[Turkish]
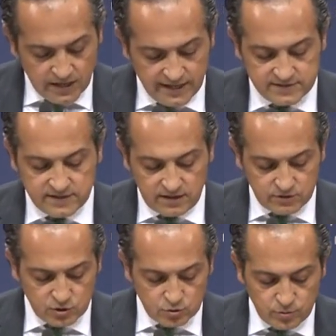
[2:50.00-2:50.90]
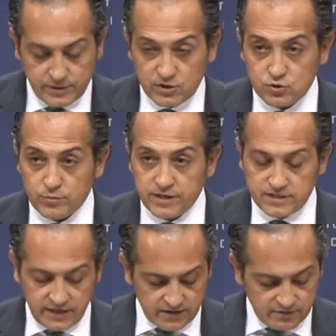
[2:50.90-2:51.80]
El Salvador, Dominik
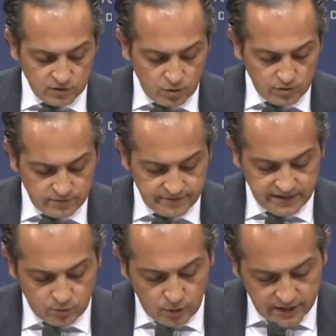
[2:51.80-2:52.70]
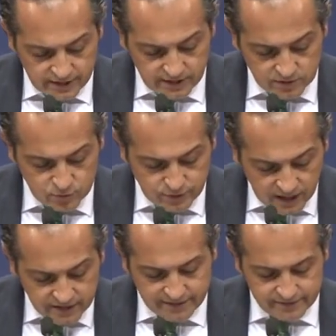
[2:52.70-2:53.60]
Cumhuriyeti, Ekvador ve
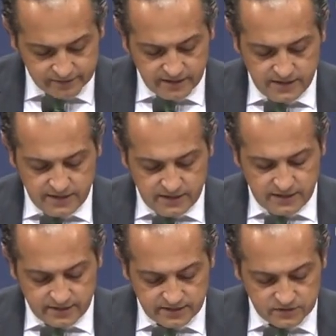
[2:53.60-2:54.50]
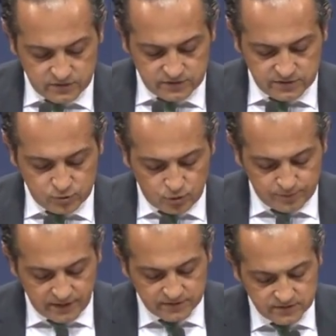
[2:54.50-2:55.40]
Guyana'nın e, katıldığı bu
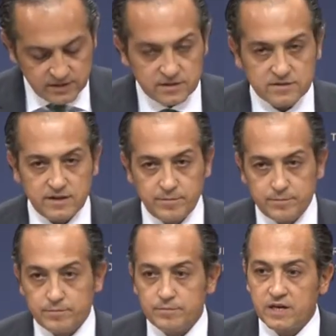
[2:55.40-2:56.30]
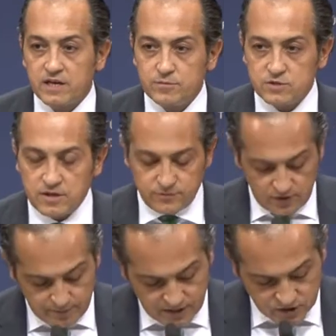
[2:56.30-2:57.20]
toplantı Sayın Bakanımız
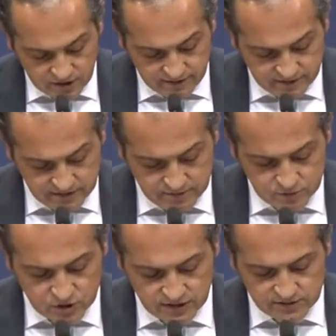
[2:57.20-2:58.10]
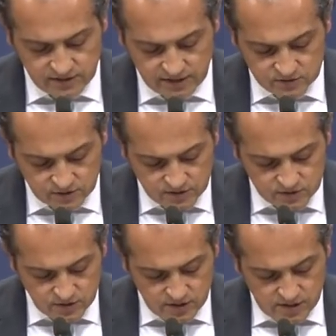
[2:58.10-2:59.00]
tarafından başkanlık edilmişti
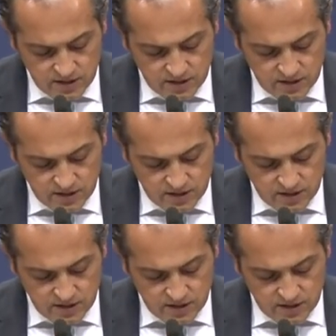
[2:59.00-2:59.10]
hatırlarsanız.